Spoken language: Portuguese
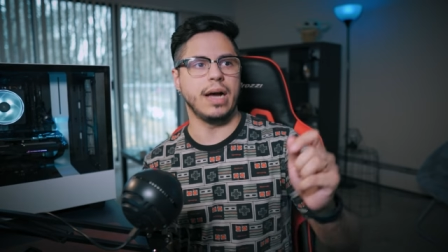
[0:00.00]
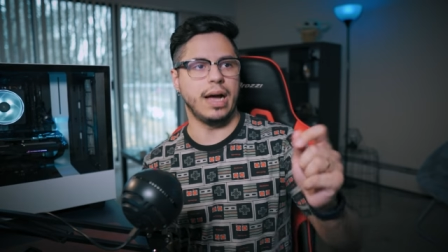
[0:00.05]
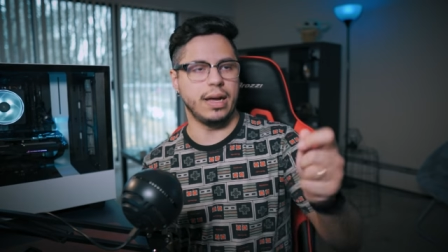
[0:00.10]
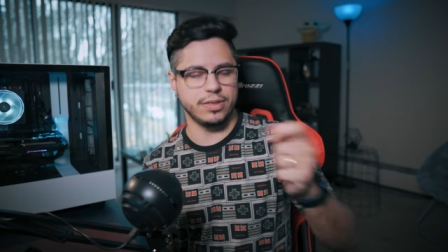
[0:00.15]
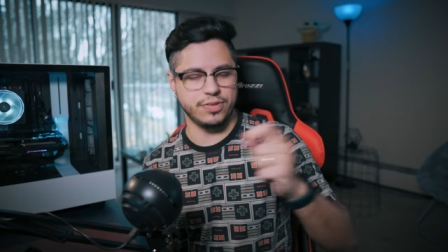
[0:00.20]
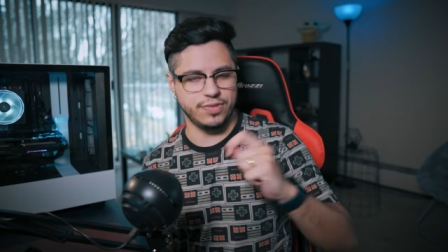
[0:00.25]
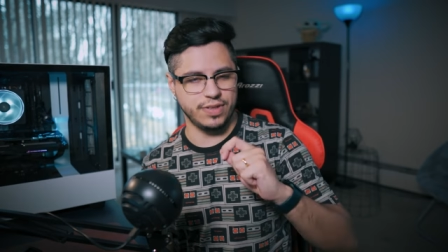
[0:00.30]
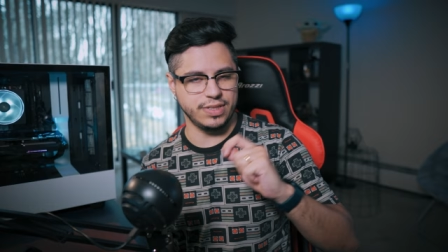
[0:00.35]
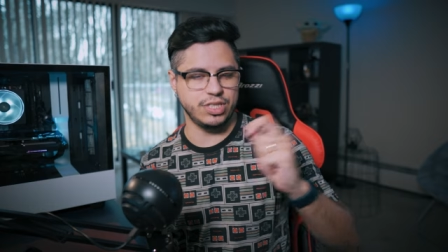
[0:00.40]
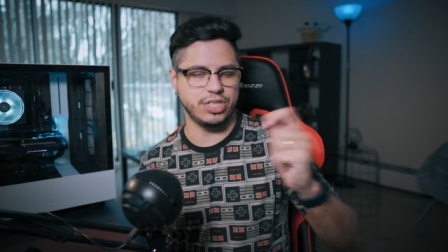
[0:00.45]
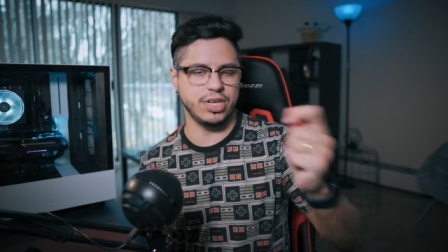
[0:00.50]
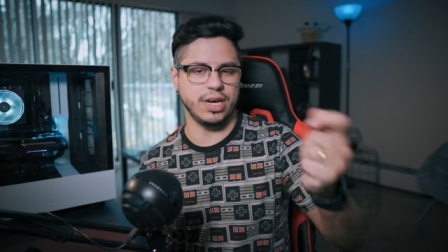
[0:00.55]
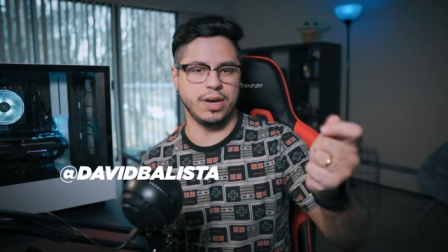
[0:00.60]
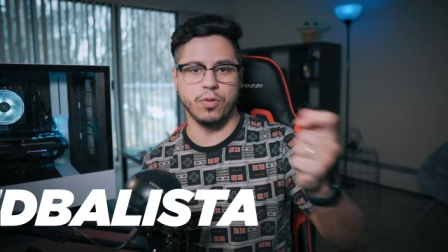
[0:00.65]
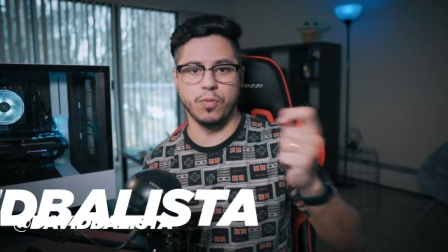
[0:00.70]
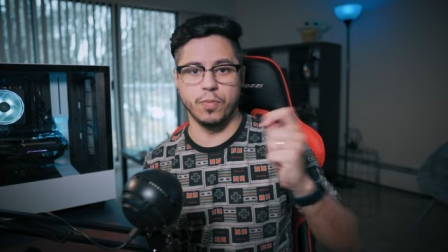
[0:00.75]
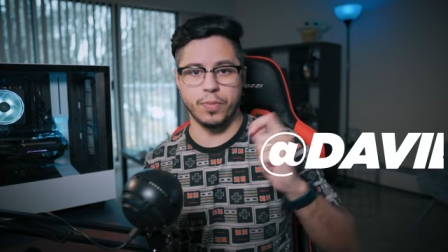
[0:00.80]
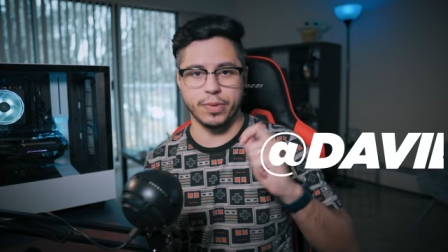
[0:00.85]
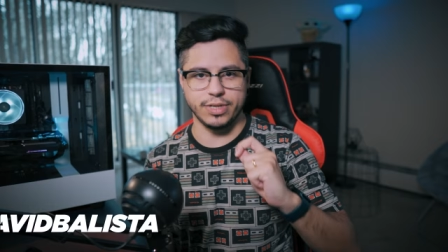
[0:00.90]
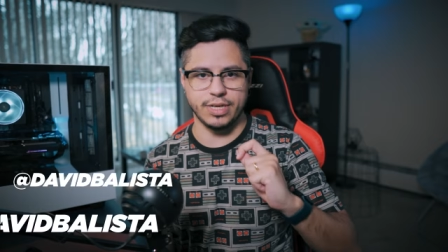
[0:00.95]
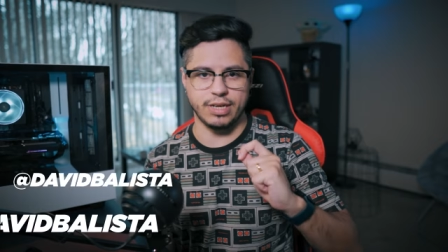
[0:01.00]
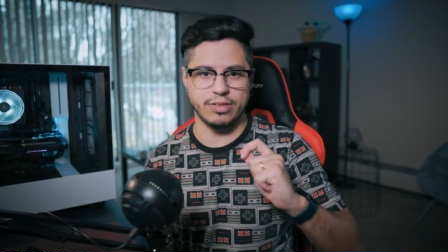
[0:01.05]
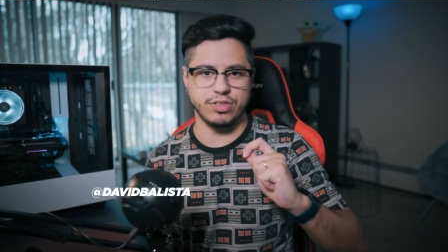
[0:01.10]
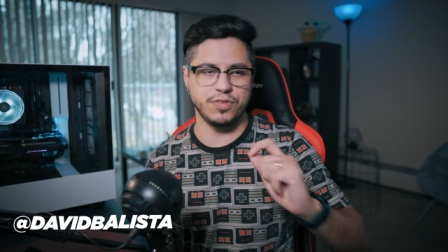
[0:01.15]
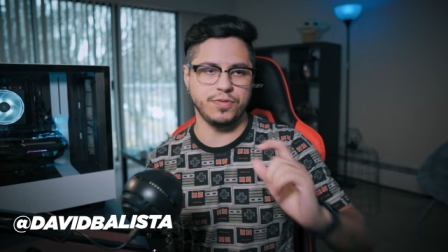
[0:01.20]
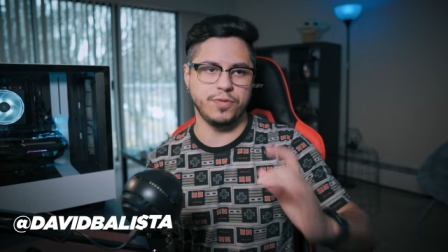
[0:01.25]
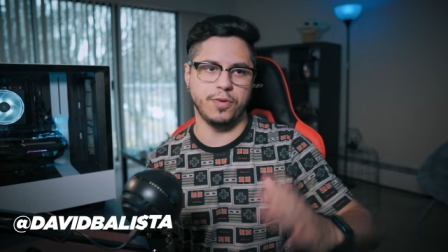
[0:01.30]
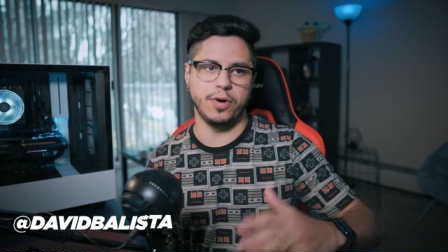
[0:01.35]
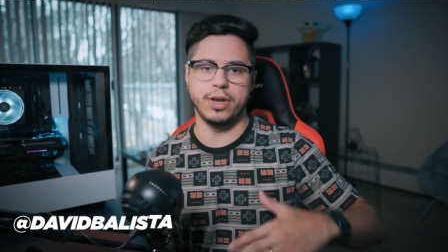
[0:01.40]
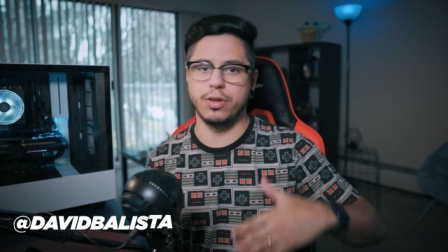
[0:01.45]
às vezes chega algum projeto
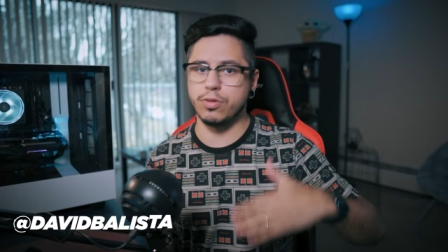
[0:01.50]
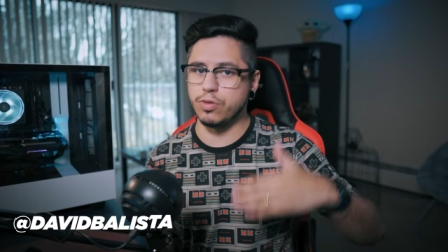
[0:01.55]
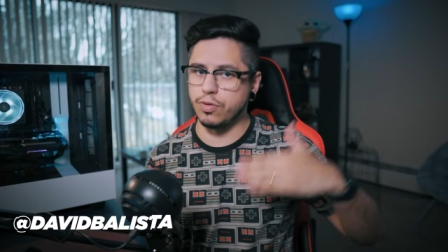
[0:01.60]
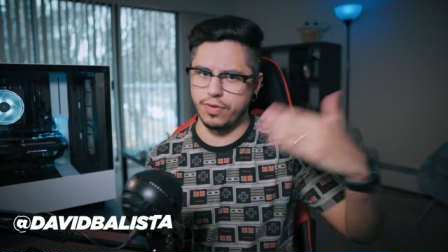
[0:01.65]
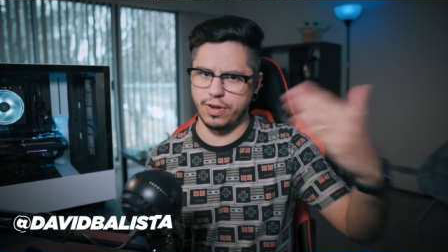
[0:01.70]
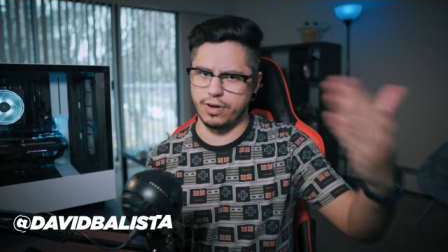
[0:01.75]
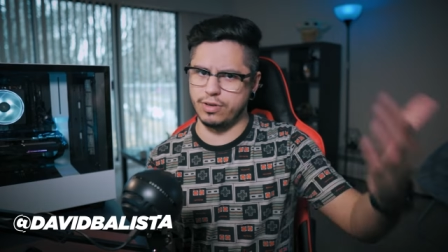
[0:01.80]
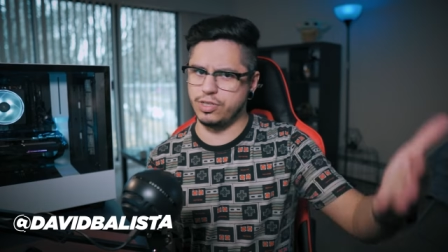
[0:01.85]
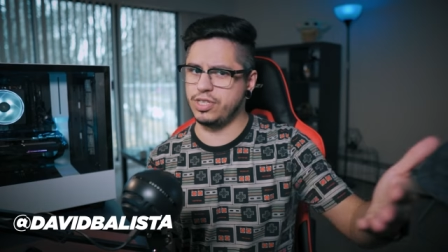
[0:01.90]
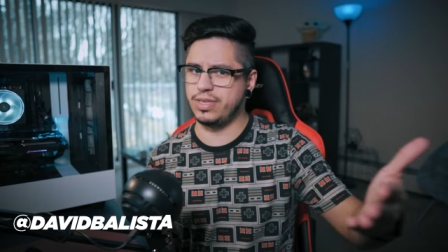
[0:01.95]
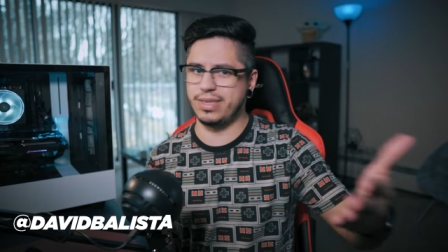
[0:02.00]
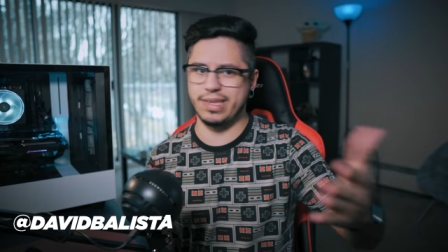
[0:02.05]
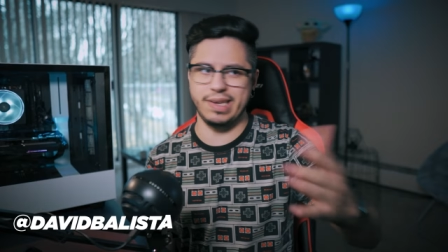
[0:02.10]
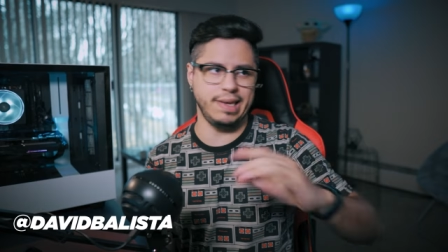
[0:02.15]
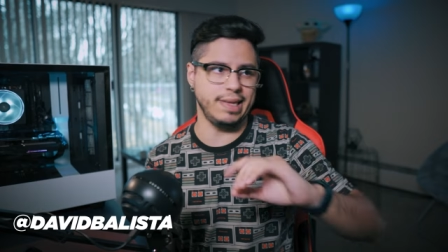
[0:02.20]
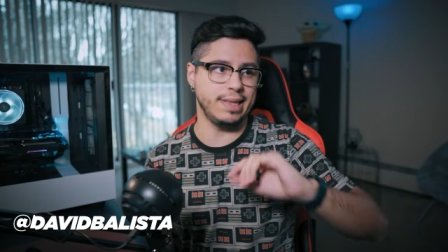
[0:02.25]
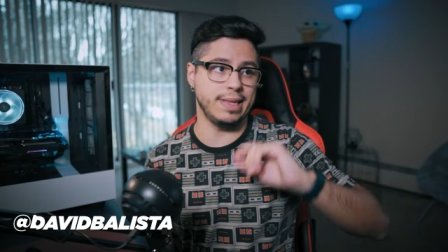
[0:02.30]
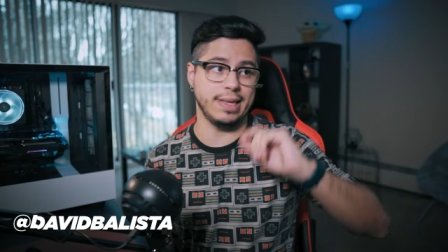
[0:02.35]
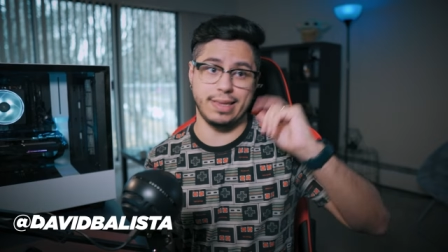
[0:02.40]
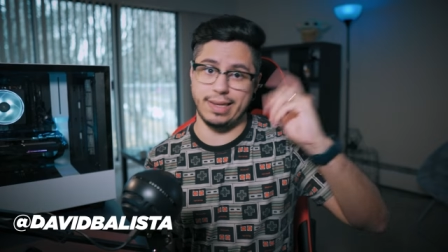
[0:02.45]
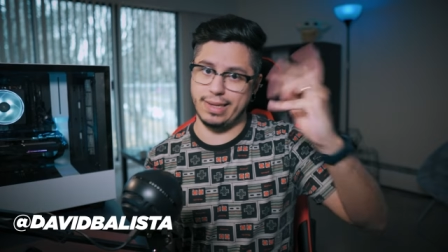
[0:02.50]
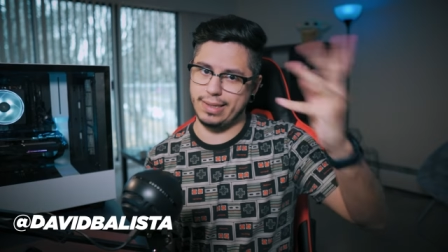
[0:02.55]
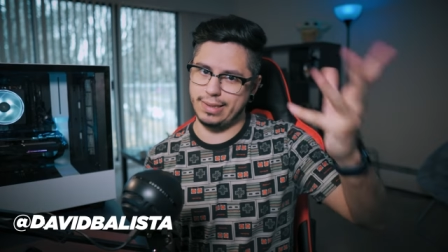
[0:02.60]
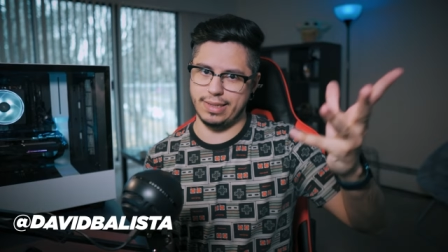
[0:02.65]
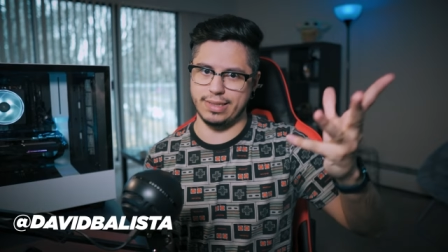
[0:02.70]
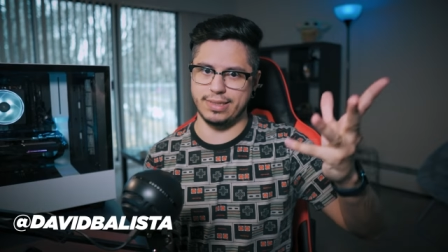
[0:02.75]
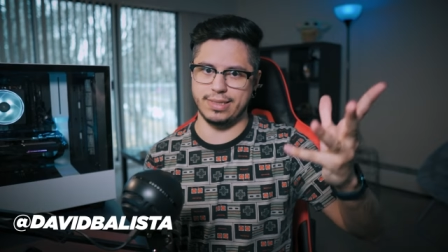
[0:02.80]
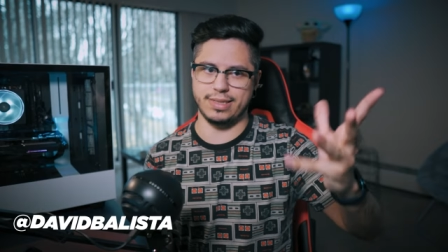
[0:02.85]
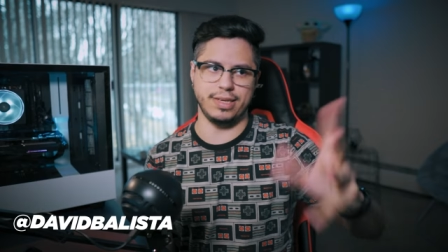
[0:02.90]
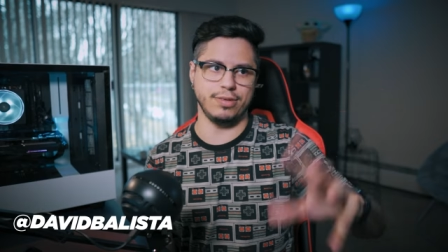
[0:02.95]
de fora e eu dou valor de 30,
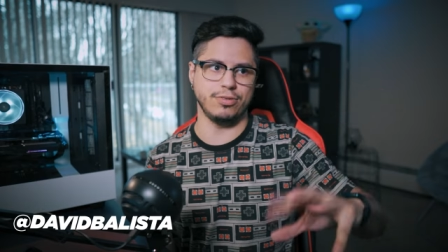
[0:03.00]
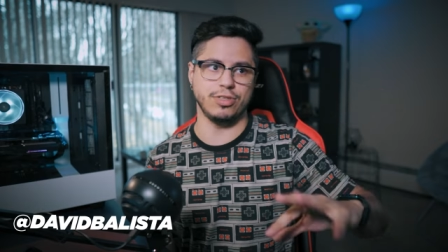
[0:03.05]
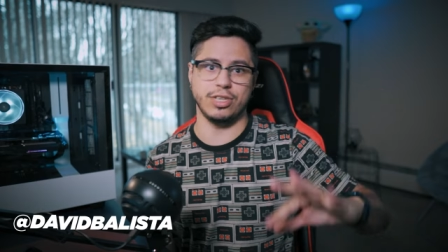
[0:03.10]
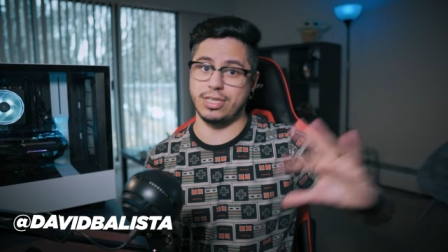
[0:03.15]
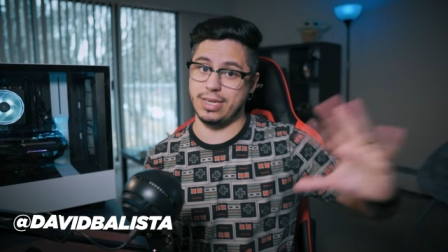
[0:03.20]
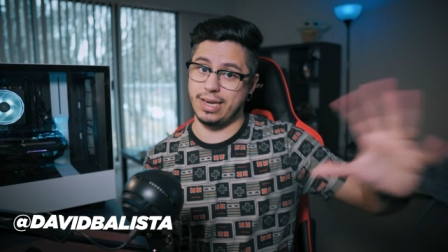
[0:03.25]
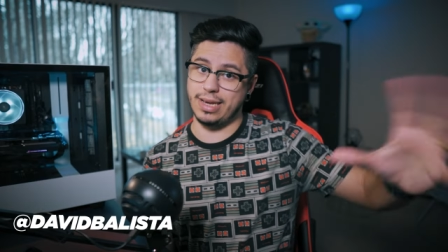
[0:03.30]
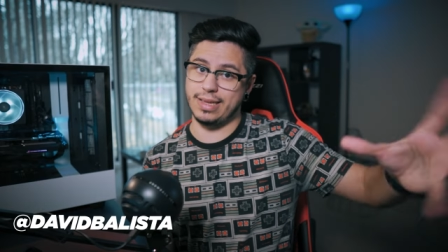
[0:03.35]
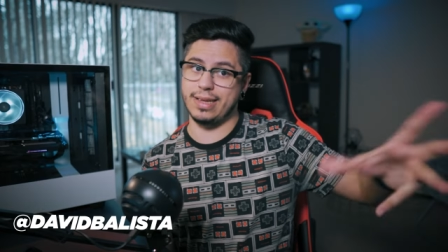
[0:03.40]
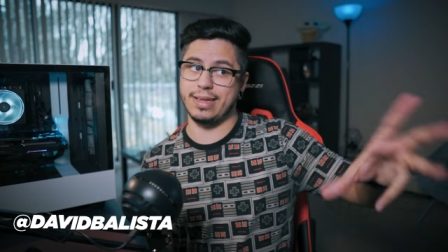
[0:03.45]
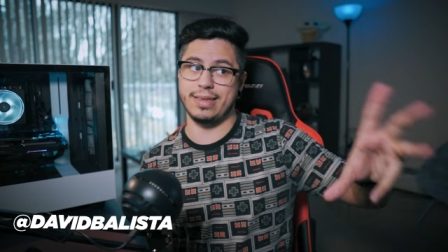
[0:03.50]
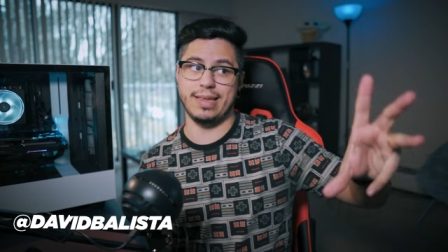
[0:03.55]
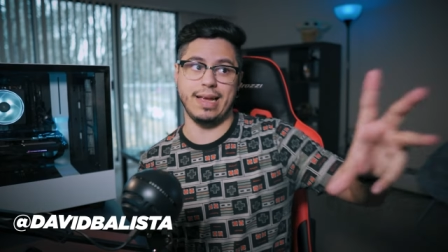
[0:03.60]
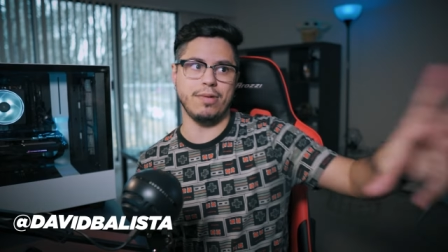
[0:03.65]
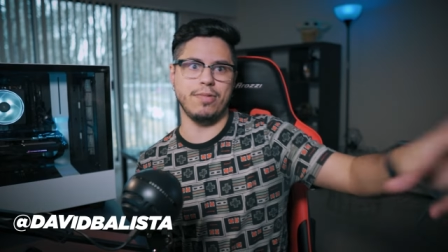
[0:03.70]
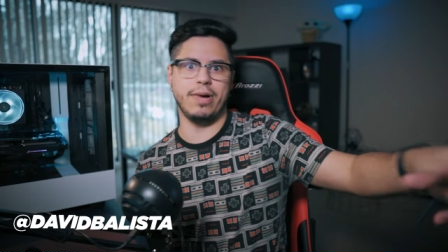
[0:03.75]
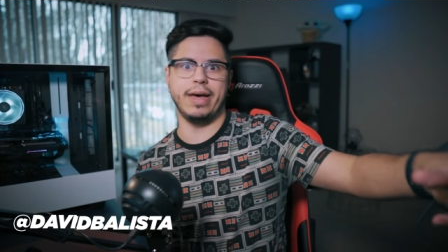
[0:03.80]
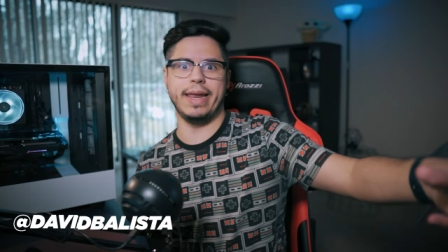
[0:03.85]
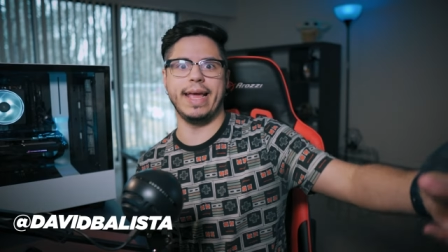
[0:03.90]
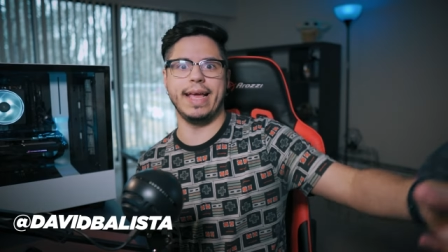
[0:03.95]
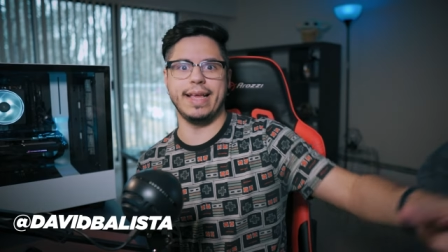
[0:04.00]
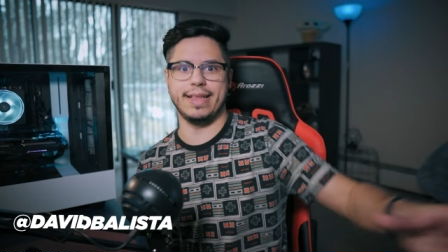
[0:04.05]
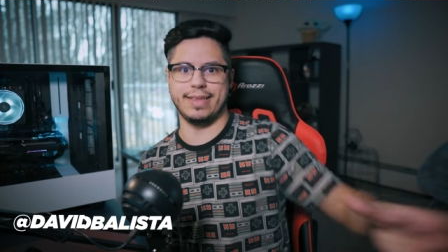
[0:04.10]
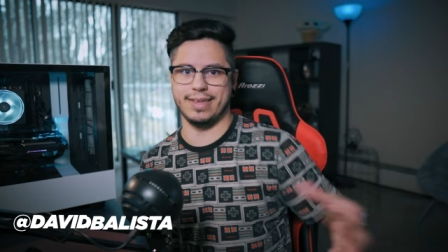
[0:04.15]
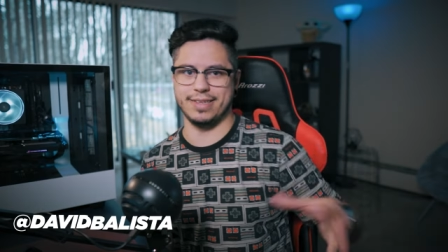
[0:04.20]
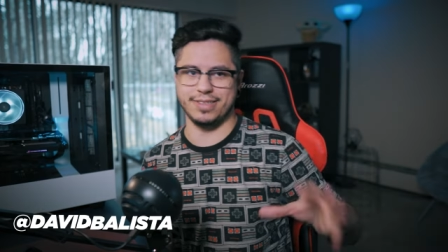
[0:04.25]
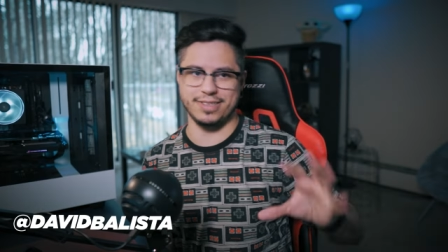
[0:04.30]
35, já cheguei a dar até 40.